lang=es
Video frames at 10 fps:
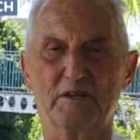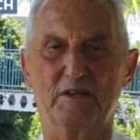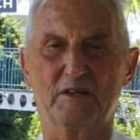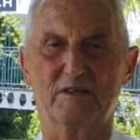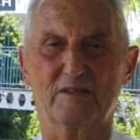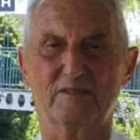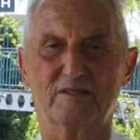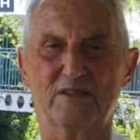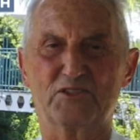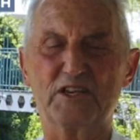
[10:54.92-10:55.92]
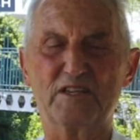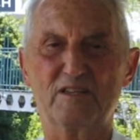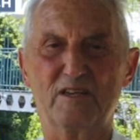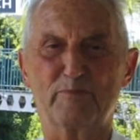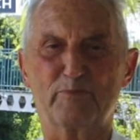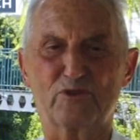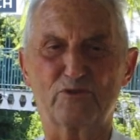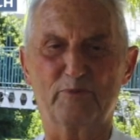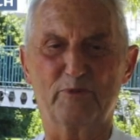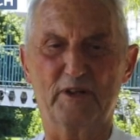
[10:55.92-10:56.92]
eh, sí, sí, por
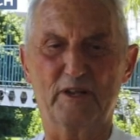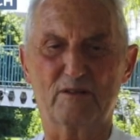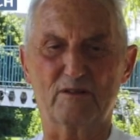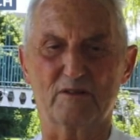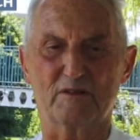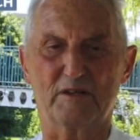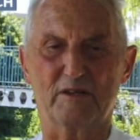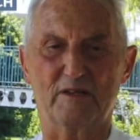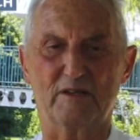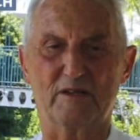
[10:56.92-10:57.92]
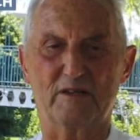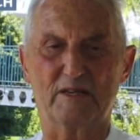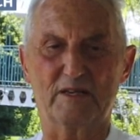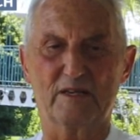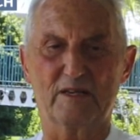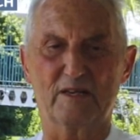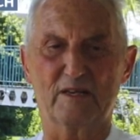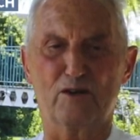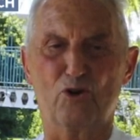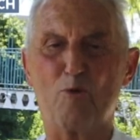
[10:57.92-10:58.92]
supuesto. Eh,
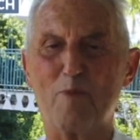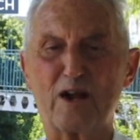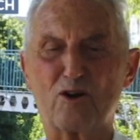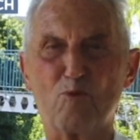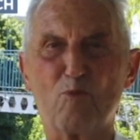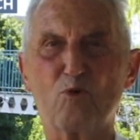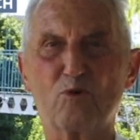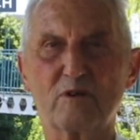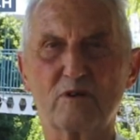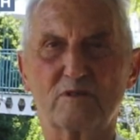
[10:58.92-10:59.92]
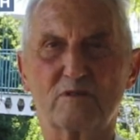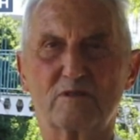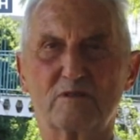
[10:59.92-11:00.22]
lo más común